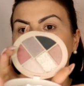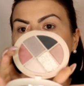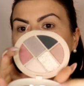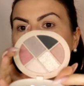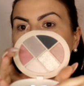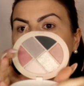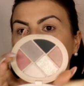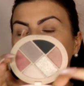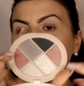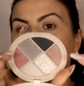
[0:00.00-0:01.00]
le palette hanno
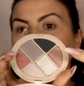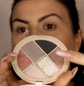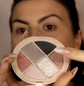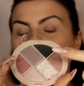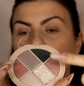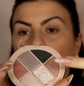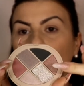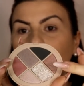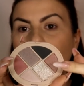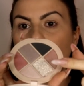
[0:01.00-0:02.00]
lo
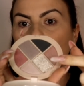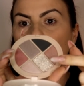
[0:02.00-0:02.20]
specchietto e hanno